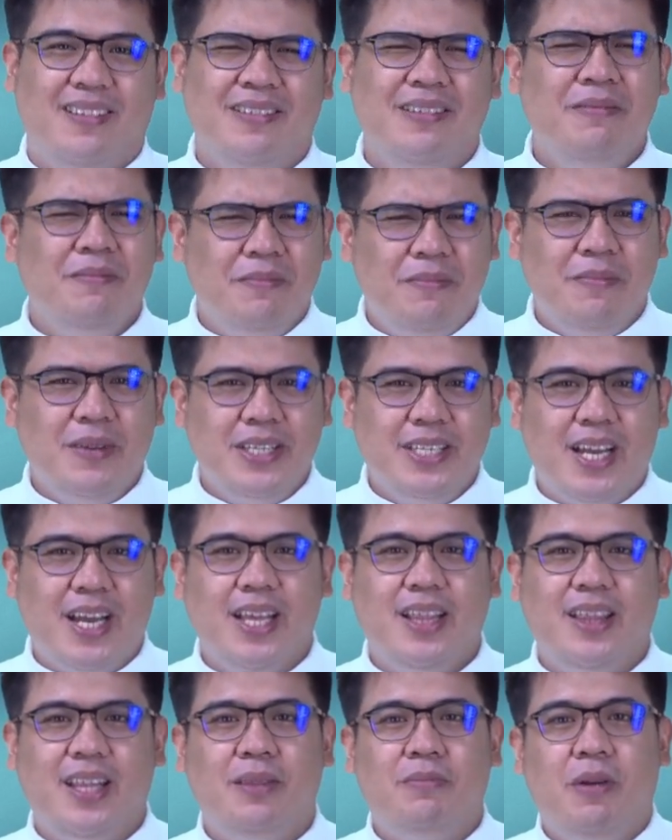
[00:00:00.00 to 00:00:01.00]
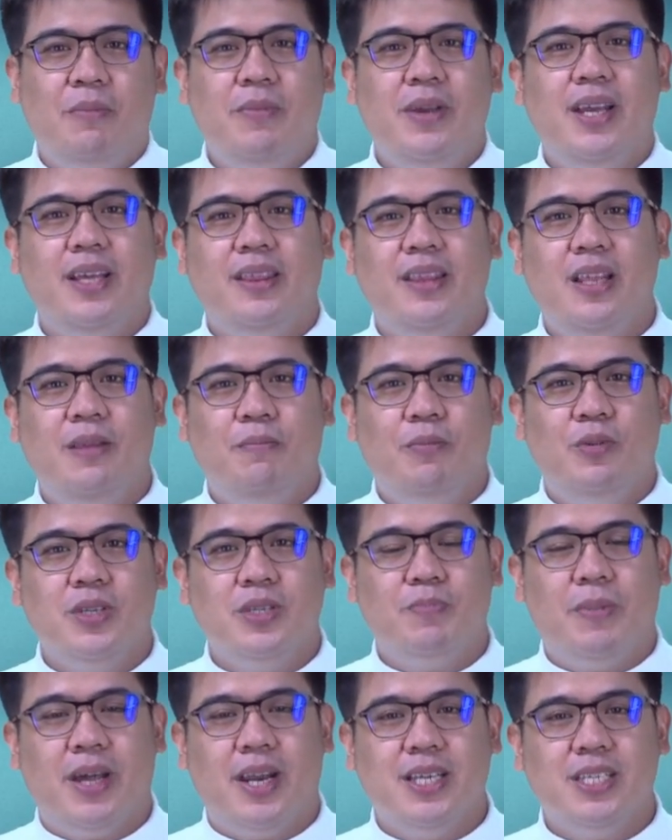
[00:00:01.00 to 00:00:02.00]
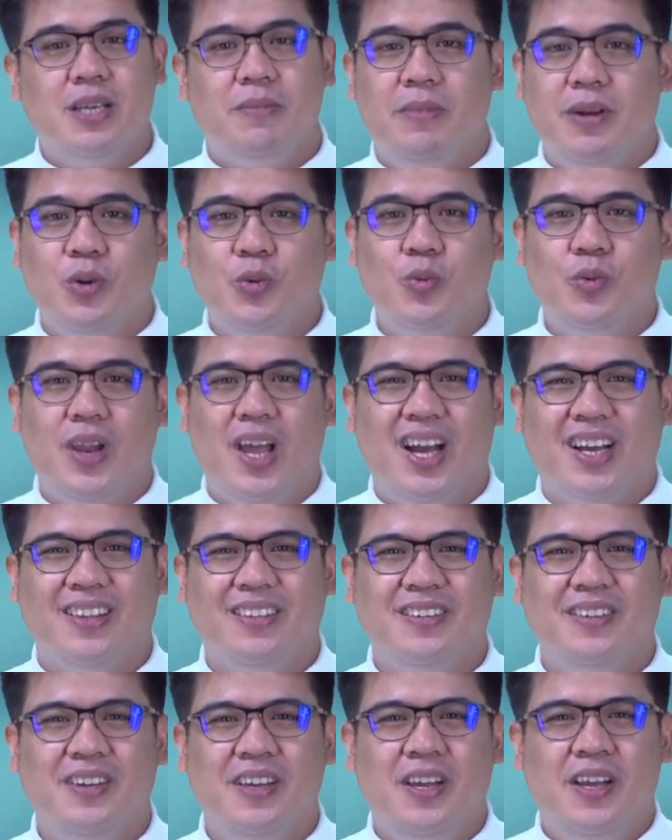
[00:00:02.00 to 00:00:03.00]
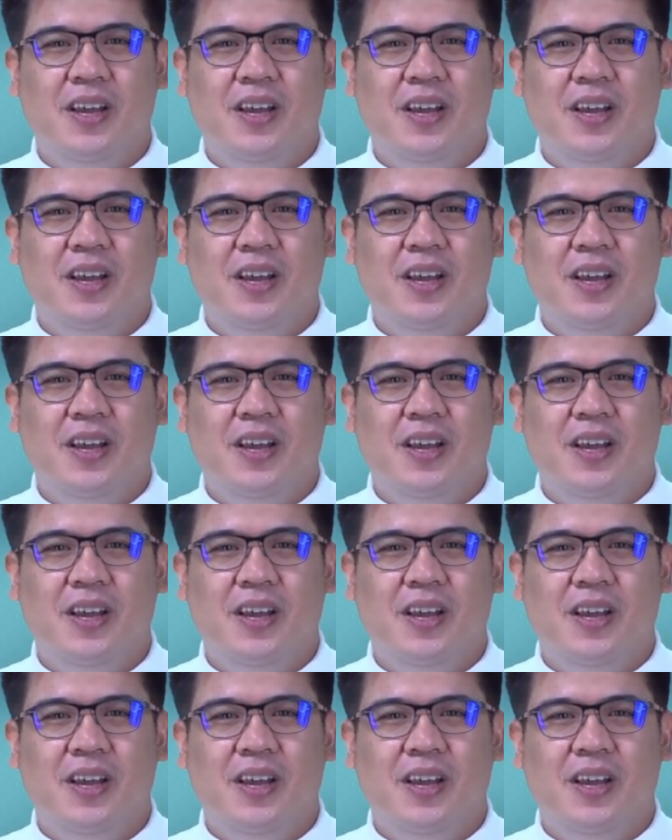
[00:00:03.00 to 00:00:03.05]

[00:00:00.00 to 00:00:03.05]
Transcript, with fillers: no, masakit at mabigat din po para sa magulang. No?